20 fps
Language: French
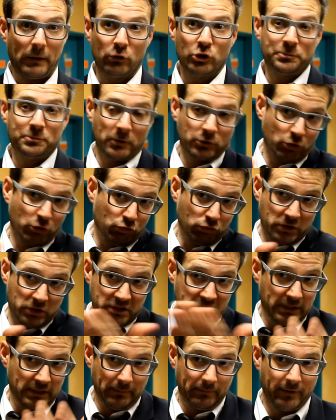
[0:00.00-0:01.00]
par contre, je pense que toutes
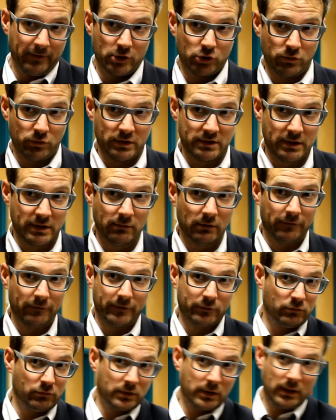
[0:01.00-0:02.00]
les équipes qui viennent jouer ici ont la
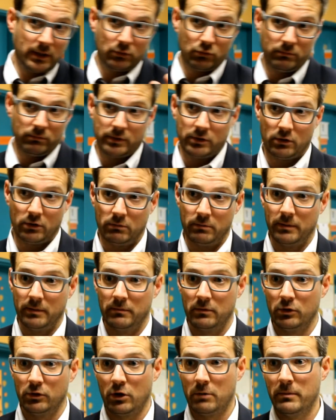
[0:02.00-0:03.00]
faculté à tomber dans le
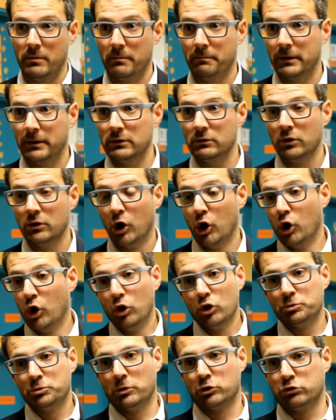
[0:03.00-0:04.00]
même, dans le même panneau. Mm.
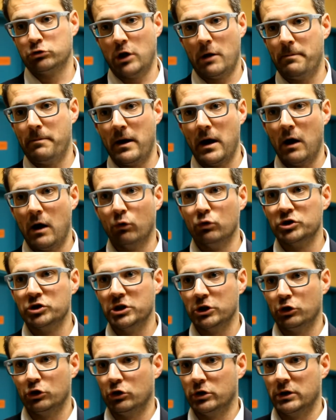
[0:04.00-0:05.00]
Je pense qu'on n'a pas à
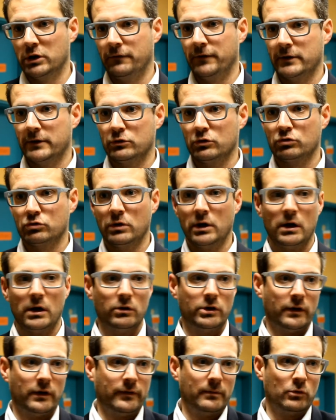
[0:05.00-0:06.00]
rougir de notre défaite ce
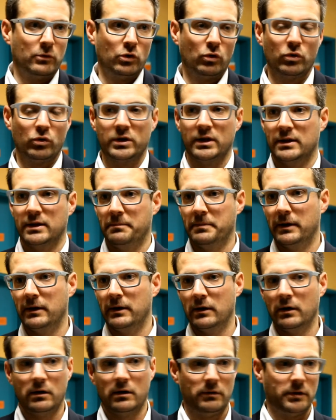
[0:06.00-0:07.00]
soir. Il y avait Monroe qui n'était pas
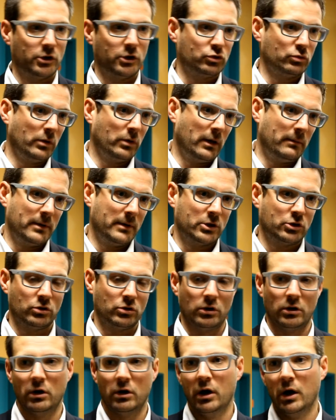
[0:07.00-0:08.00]
là. On a joué un
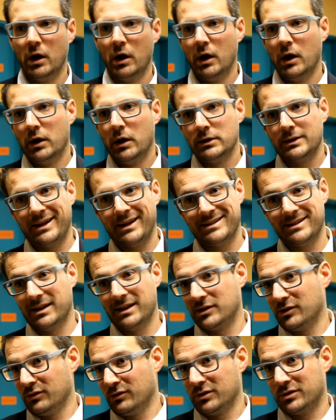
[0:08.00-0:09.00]
match euh, très
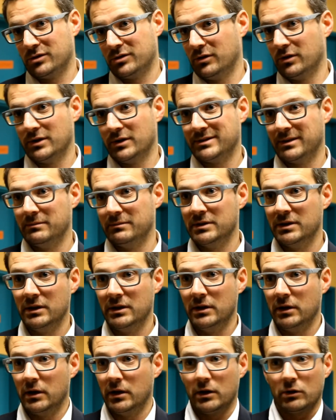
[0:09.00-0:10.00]
intense euh,
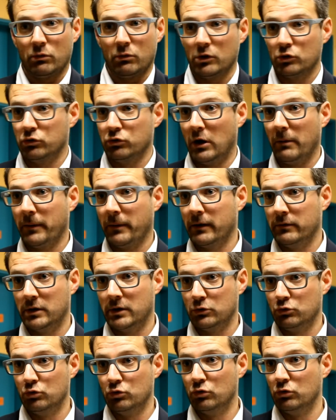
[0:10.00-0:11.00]
samedi et trois jours après,
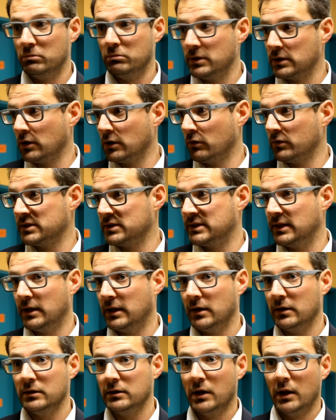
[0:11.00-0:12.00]
on a tenu une mi-temps ici
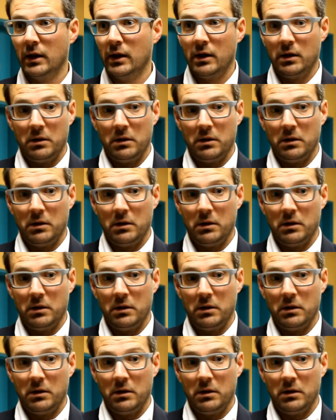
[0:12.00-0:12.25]
là.